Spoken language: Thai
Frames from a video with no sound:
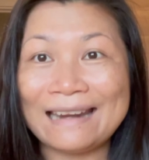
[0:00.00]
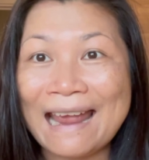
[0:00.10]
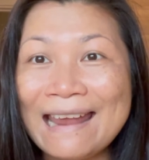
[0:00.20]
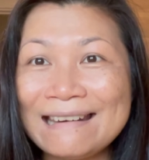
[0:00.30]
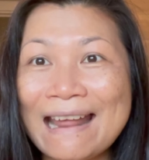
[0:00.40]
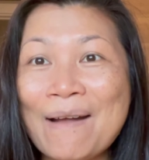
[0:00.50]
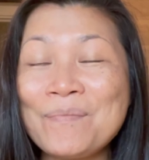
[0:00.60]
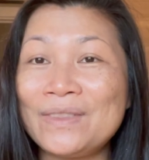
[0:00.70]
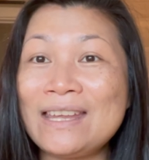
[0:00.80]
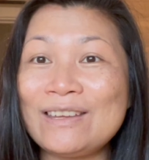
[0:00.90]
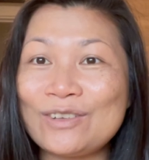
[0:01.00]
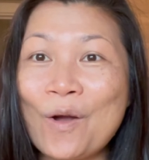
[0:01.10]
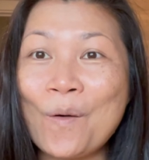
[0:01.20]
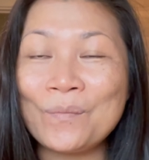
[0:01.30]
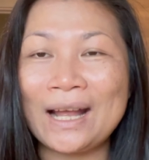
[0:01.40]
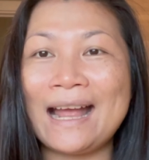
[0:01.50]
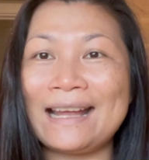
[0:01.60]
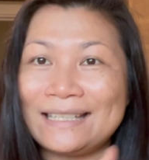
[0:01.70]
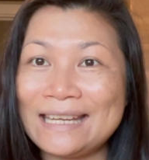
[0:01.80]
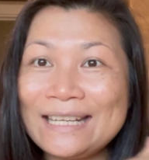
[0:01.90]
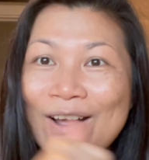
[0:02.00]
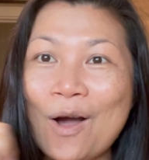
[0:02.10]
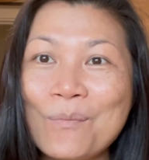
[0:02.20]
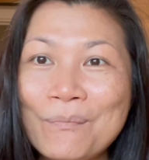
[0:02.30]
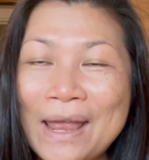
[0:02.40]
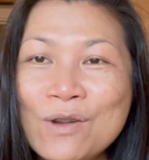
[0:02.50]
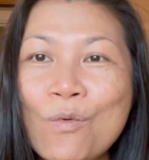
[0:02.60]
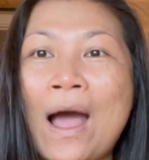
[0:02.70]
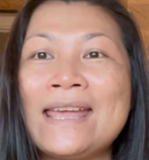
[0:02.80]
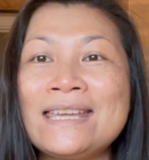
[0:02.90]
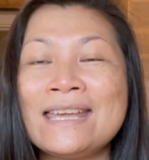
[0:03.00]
แนะนำติชมค่ะทิ้งคอมเมนต์ไว้